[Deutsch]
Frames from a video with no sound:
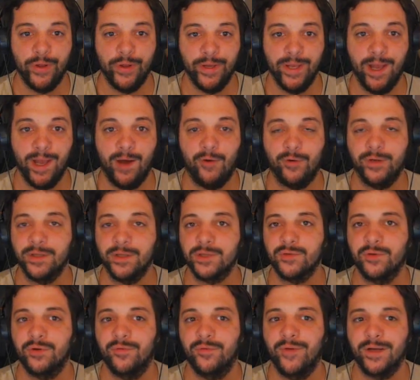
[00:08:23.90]
ja, auch hier so
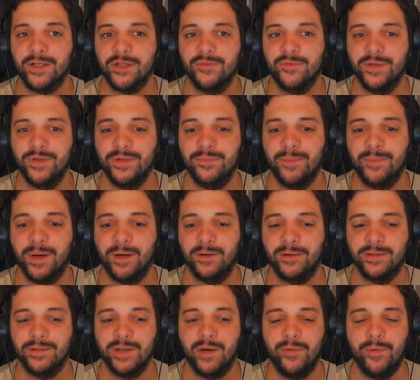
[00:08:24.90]
ein Quatsch, wie ich ihn mache,
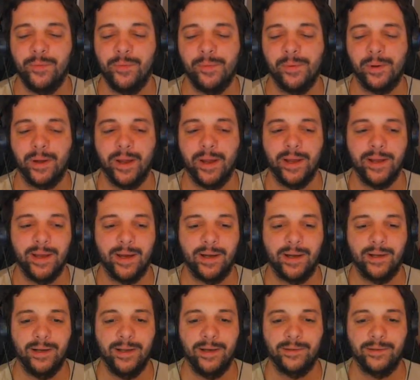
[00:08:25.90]
Terrible Okay
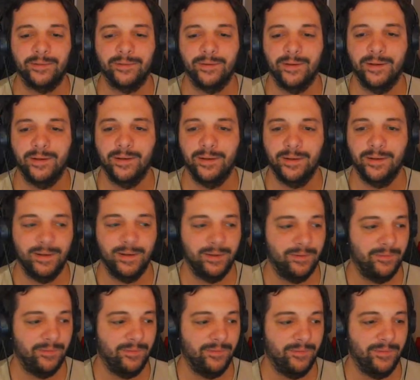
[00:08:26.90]
erklärt.
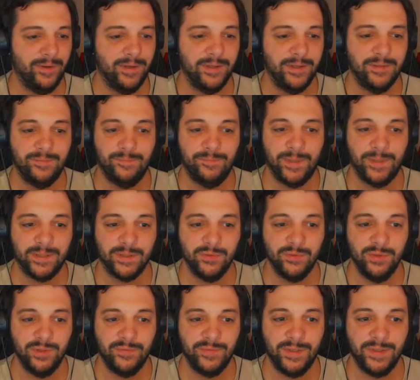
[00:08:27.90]
Ich
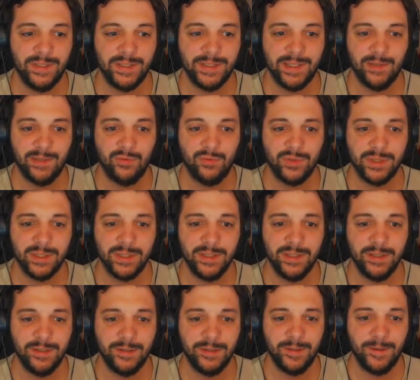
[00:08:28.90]
persönlich finde es sehr
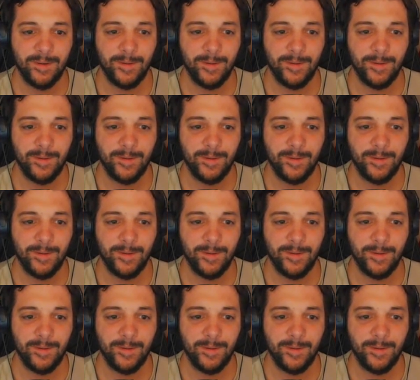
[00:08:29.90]
lustig,